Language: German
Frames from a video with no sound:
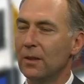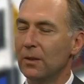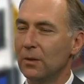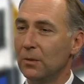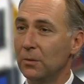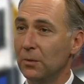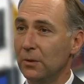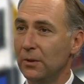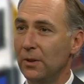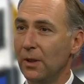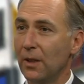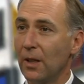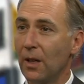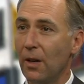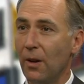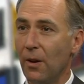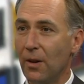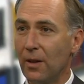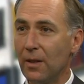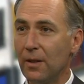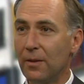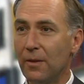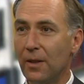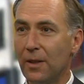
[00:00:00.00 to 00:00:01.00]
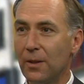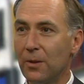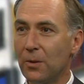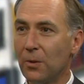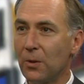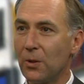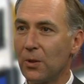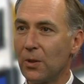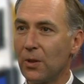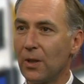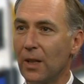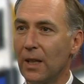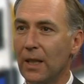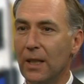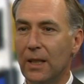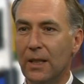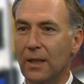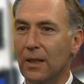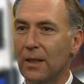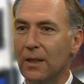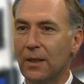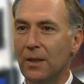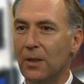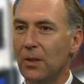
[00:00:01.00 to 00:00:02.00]
rausgehören, mhm. weil sonst
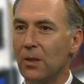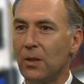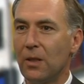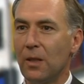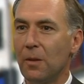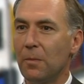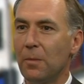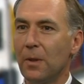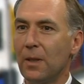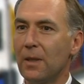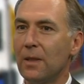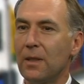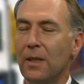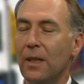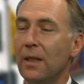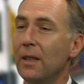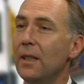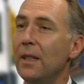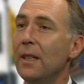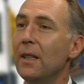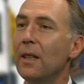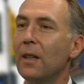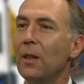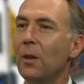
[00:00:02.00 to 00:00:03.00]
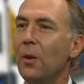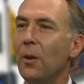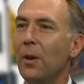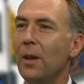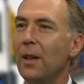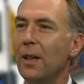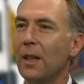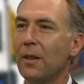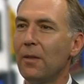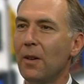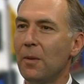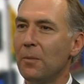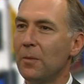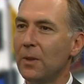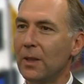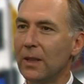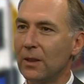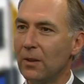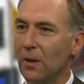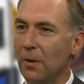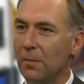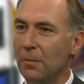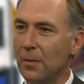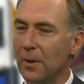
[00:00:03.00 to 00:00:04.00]
ist der Patient nie glücklich, wenn man
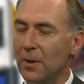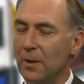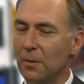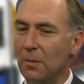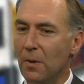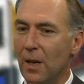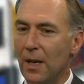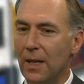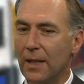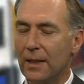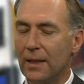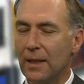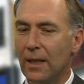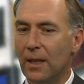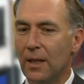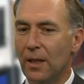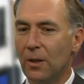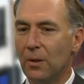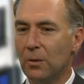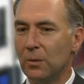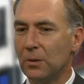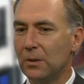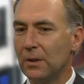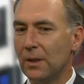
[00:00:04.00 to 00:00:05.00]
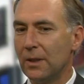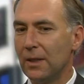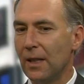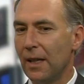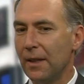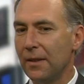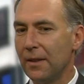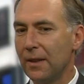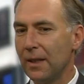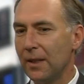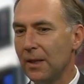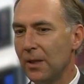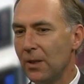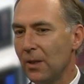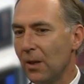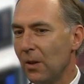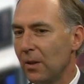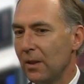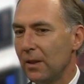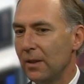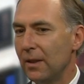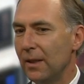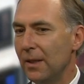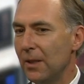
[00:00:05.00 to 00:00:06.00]
irgendetwas macht. Und das andere ist
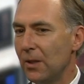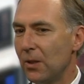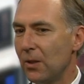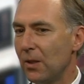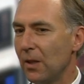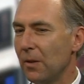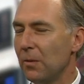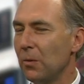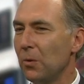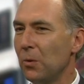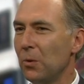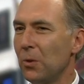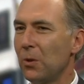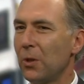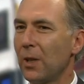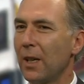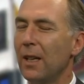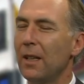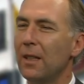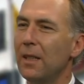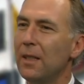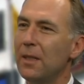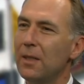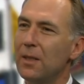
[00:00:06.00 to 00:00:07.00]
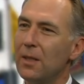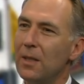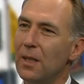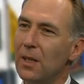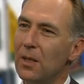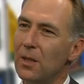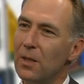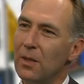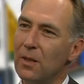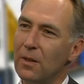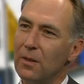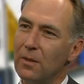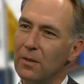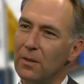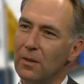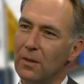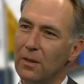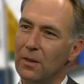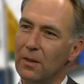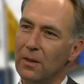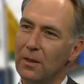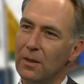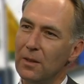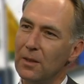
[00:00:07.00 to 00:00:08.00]
auch, ist der Wunsch realistisch,
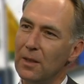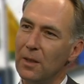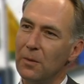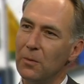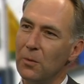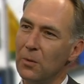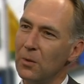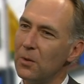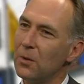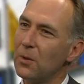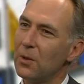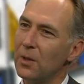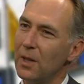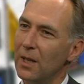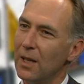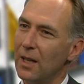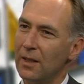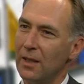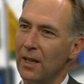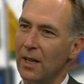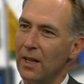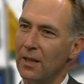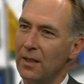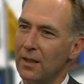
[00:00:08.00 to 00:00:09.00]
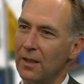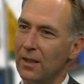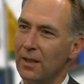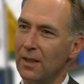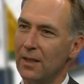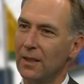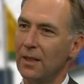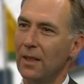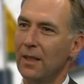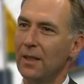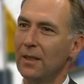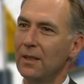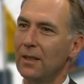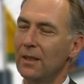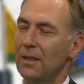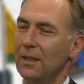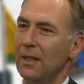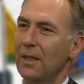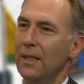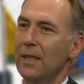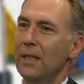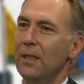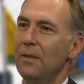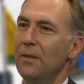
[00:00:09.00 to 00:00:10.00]
mhm. äh, der Wunsch, der an einen
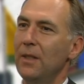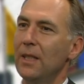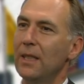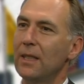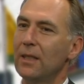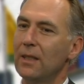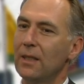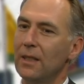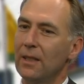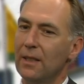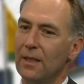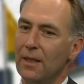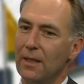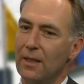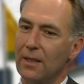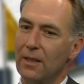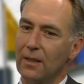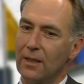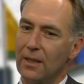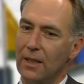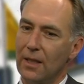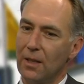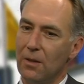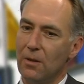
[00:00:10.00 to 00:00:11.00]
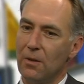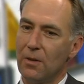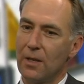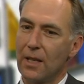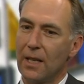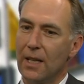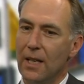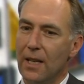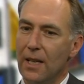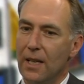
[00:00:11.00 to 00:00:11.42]
angetragen wird als Chirurg,